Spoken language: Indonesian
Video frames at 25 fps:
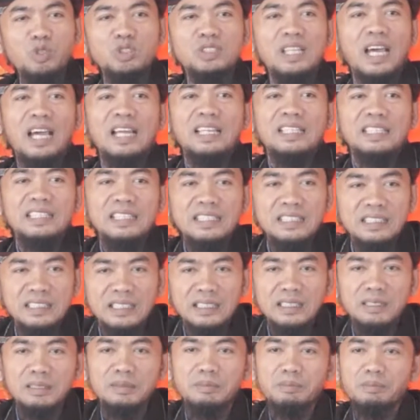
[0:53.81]

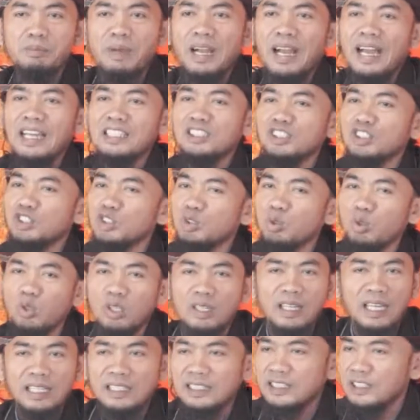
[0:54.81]
mujahidin
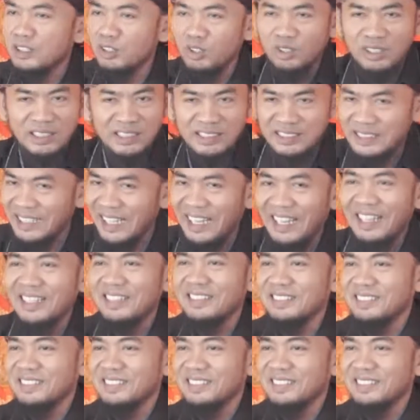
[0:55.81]
menghancurkan Indonesia.